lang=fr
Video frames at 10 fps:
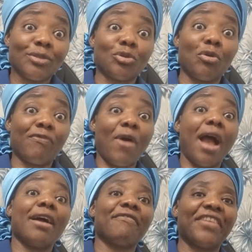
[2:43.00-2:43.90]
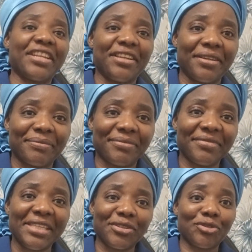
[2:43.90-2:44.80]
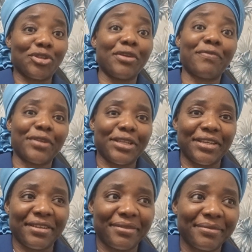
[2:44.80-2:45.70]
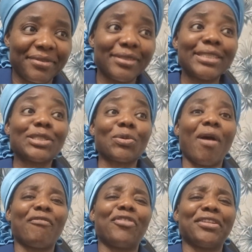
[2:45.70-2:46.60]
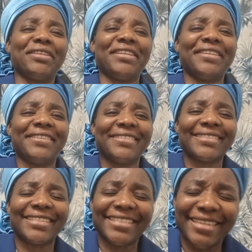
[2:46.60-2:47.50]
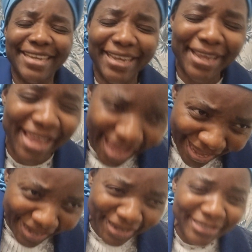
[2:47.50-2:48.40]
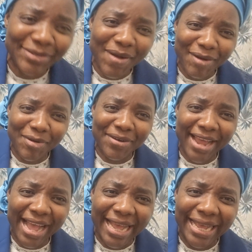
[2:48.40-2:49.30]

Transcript: tu vas voir un venir, deux venir, trois venir. Tu dis que, hey, ils sont encore là.